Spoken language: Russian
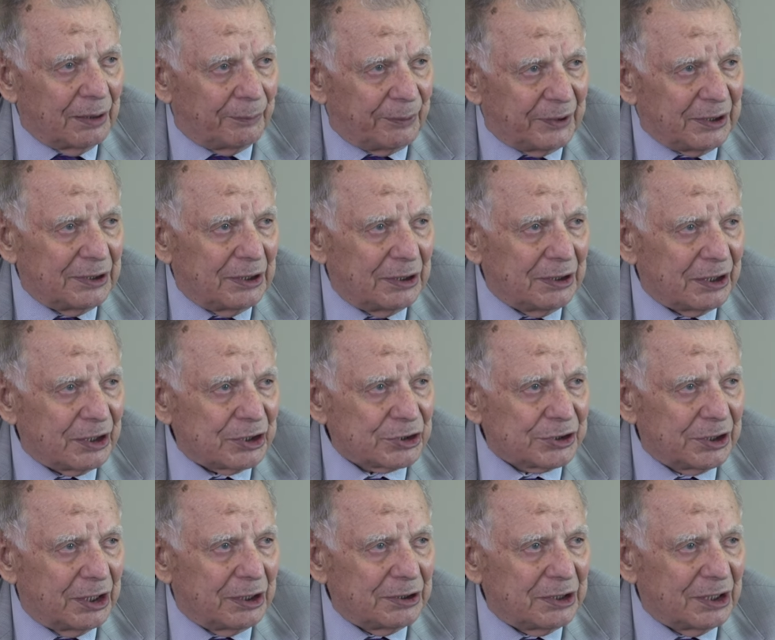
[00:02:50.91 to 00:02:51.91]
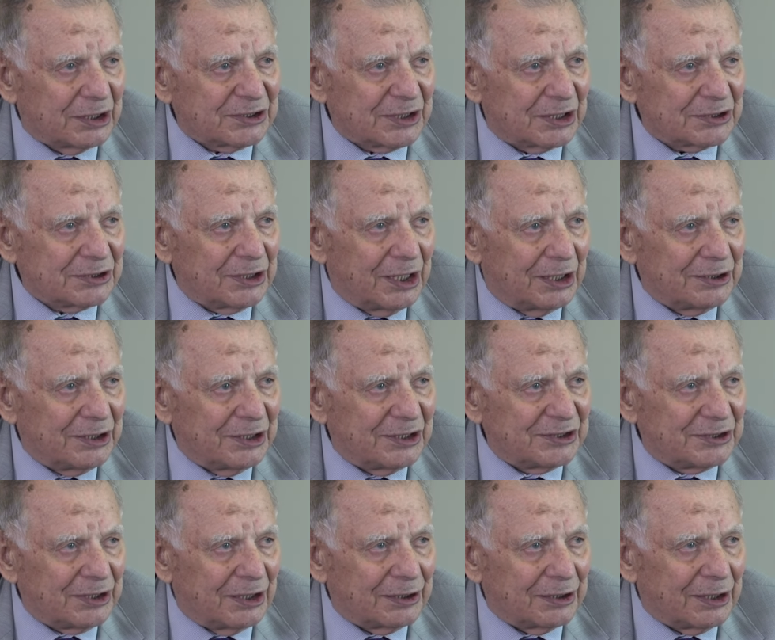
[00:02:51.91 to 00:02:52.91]
приняли решение о создании
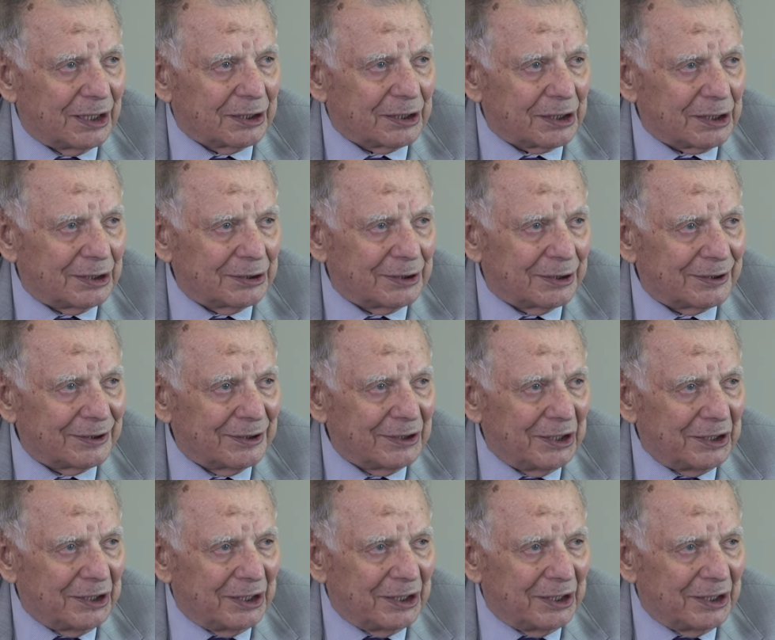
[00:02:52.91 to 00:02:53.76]
Зеленограда